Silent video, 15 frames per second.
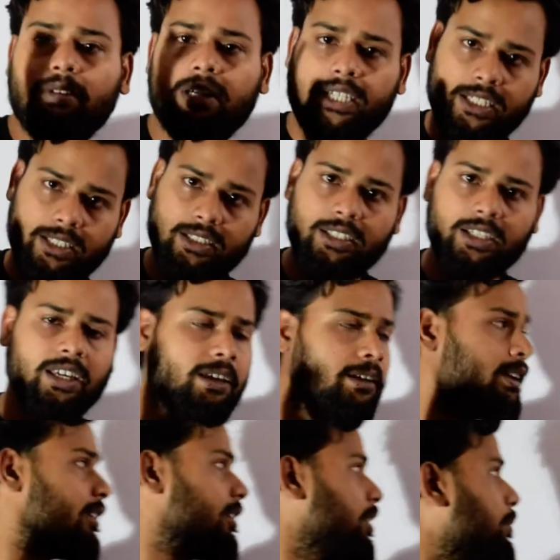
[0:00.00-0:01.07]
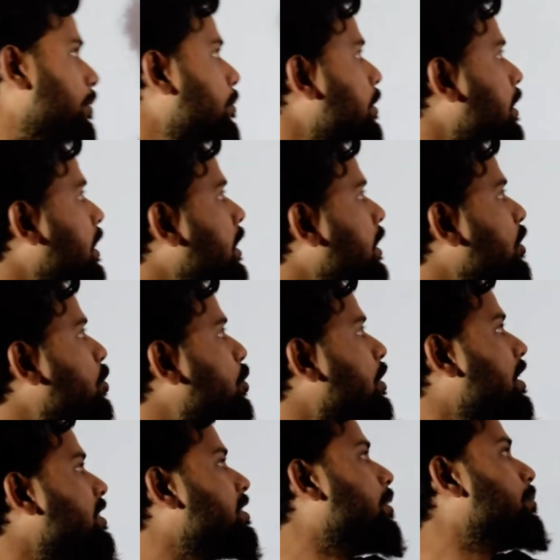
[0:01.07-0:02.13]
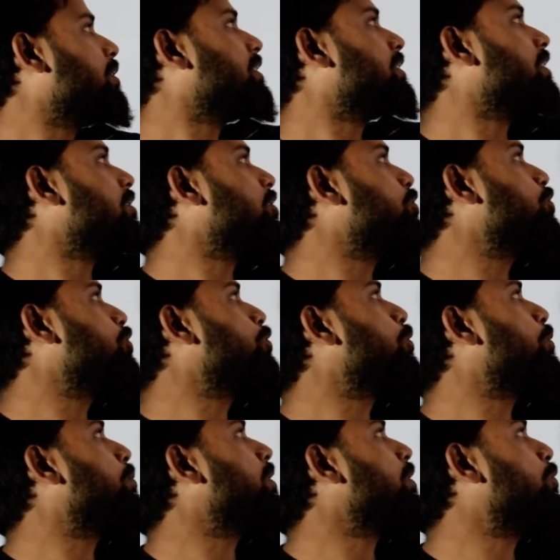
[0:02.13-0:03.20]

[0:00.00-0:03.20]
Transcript: वाली है ठीक है डी एफ में तो यहाँ से आप देख सकते हैं जीरो वन